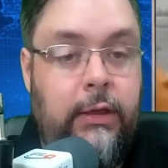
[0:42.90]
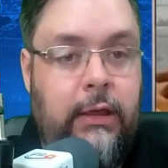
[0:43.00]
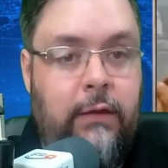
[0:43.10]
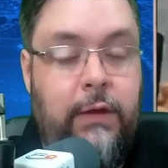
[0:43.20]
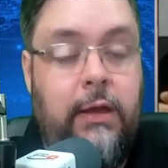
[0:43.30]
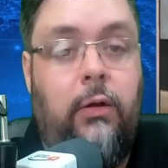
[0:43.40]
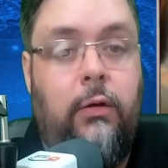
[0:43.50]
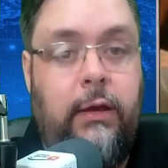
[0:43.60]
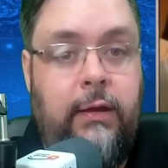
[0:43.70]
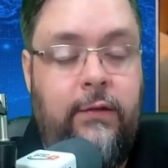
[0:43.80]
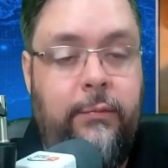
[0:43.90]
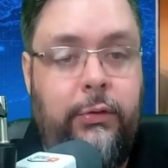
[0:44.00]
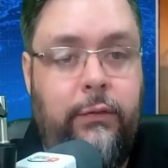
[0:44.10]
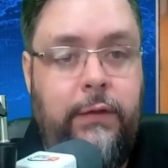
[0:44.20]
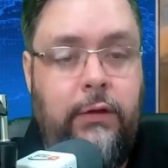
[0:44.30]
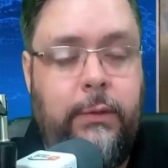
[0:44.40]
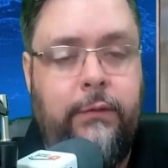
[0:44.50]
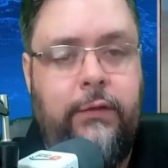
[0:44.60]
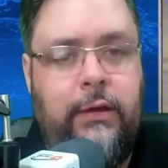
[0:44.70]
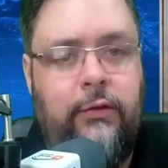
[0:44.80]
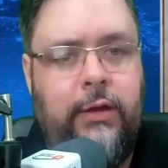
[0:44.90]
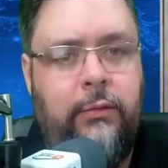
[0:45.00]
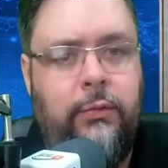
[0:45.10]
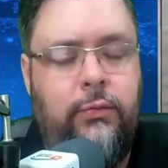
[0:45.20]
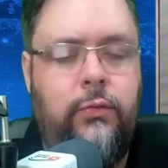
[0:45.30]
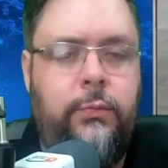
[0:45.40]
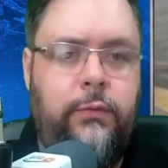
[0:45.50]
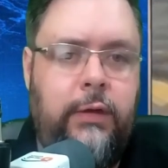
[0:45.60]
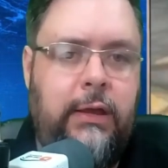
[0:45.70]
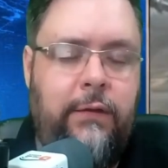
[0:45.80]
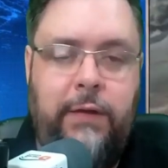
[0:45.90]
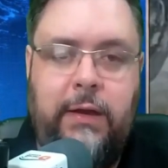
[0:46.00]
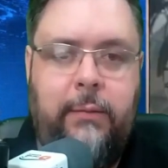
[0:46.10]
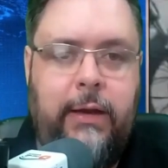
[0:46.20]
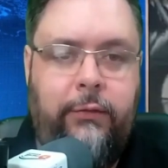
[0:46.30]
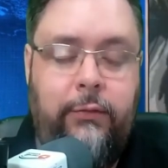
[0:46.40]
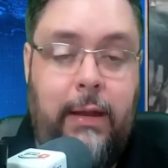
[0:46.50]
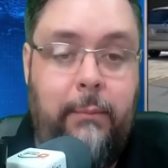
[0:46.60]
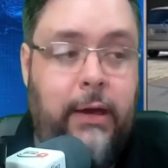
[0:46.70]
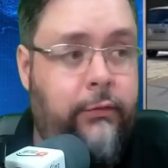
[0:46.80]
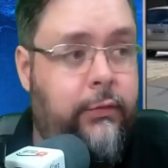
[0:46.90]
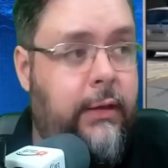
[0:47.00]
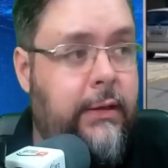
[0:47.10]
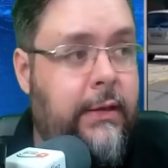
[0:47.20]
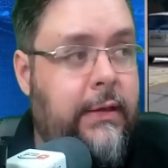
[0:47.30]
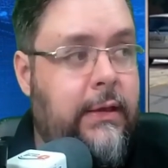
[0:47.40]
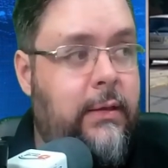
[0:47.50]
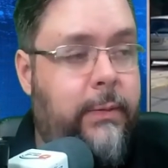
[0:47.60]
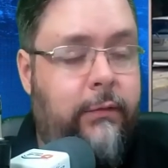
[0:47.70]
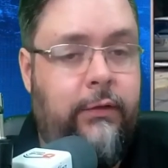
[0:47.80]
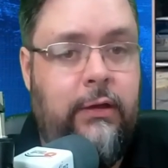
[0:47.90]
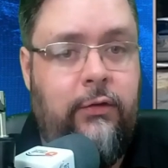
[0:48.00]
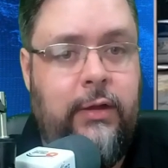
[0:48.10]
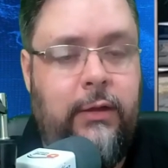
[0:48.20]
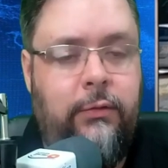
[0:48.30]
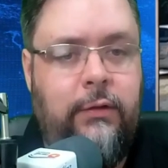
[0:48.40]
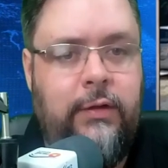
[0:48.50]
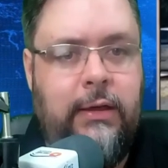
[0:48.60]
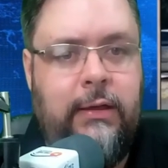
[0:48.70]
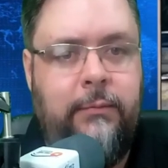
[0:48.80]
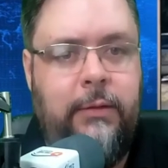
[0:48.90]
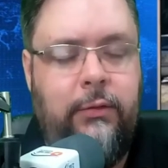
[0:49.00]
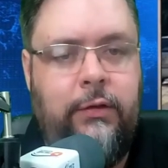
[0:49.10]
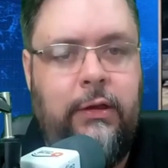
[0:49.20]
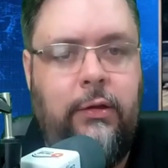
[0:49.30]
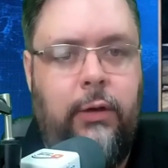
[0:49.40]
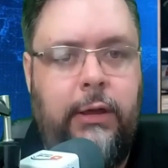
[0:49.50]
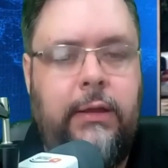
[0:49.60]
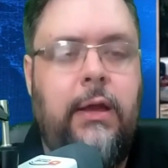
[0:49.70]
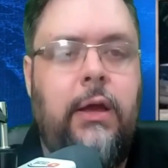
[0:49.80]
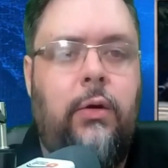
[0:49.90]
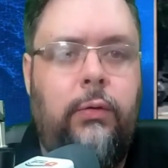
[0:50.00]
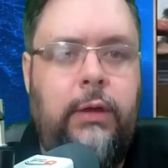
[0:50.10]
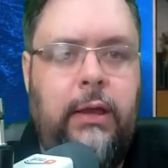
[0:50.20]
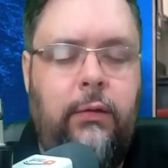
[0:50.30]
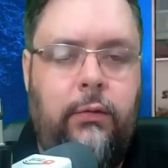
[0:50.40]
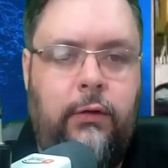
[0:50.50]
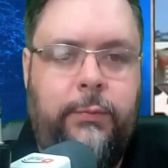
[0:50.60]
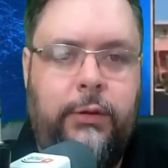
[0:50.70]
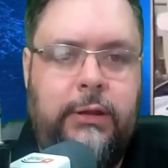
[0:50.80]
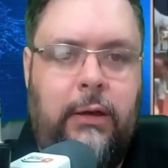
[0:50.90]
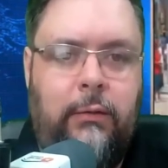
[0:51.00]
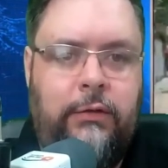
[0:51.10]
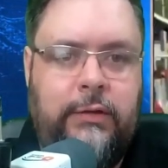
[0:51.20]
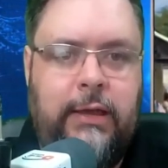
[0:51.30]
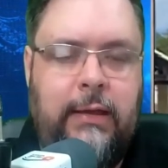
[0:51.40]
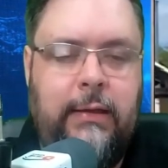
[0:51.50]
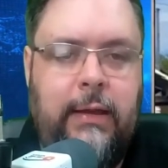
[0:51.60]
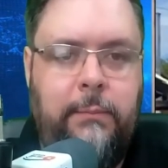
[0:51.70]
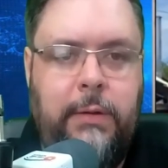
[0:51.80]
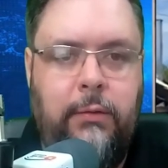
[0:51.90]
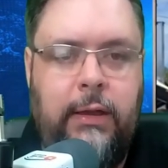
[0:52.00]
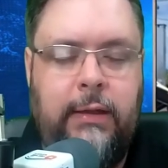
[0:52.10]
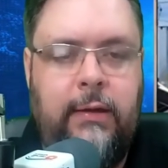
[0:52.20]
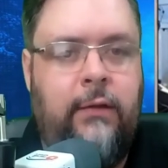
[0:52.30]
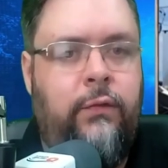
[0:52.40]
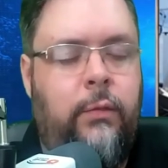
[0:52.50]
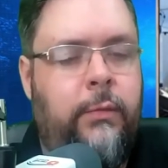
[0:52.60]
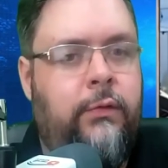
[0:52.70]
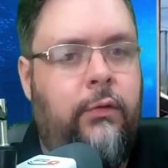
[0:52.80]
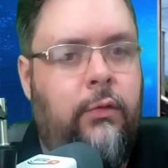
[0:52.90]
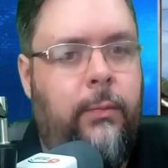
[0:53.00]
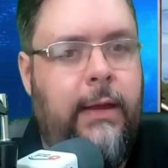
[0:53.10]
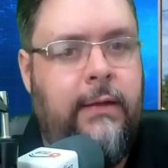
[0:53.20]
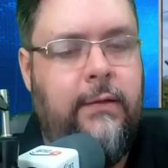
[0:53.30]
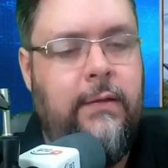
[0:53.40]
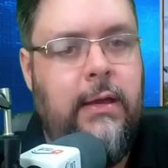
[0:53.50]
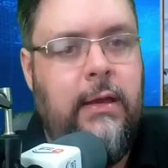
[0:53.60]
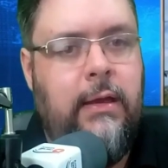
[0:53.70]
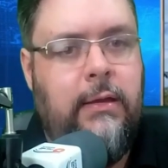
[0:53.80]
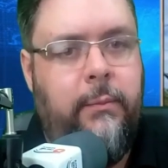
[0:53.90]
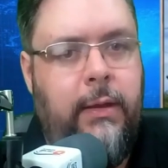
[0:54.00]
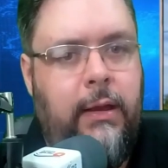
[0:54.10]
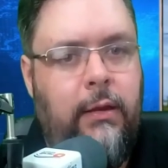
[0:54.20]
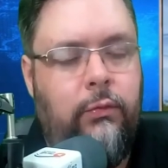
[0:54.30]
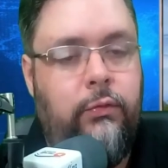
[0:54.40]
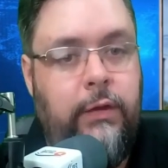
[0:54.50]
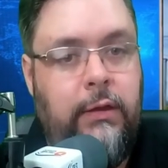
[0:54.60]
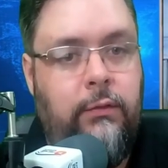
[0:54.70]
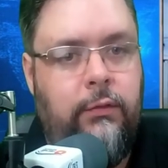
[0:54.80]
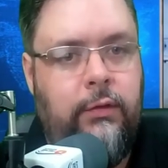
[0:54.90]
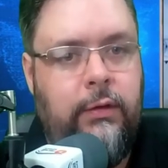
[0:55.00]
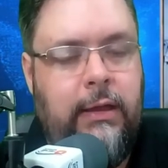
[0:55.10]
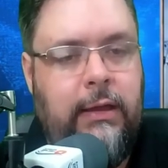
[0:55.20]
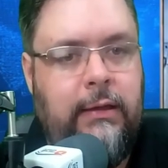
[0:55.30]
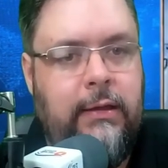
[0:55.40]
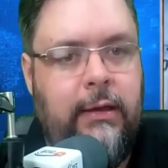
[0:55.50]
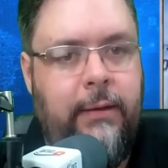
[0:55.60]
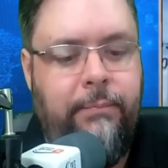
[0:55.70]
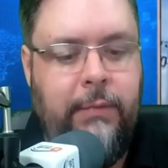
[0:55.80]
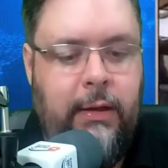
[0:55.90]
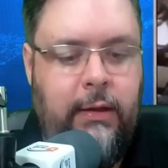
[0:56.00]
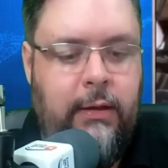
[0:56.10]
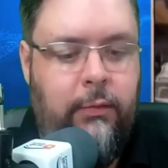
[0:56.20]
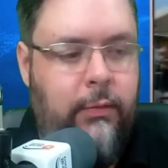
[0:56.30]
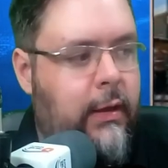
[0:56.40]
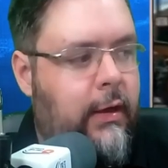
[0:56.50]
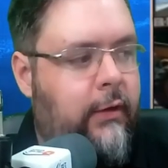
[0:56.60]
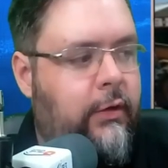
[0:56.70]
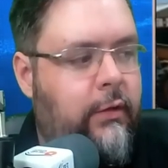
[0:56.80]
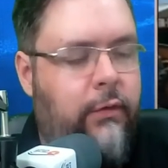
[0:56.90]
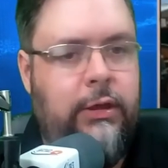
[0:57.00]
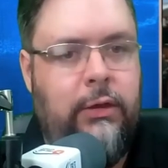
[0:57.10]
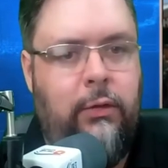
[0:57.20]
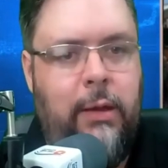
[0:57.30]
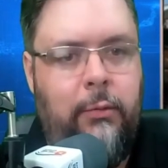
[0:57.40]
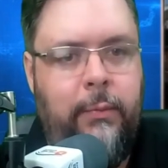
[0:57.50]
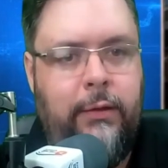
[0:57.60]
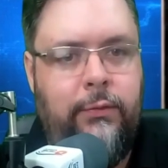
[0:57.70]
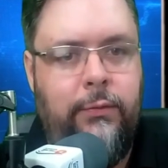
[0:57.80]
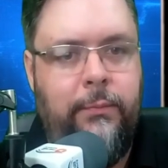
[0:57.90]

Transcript: fica logo aqui acima do vídeo. Para você que está no YouTube, o link fica abaixo, abaixo né? E para você que está no Instagram e no TikTok, o link do nosso portal está na bio. Lá tem as informações completas e também os vídeos na íntegra. Então, a gente volta a qualquer momento.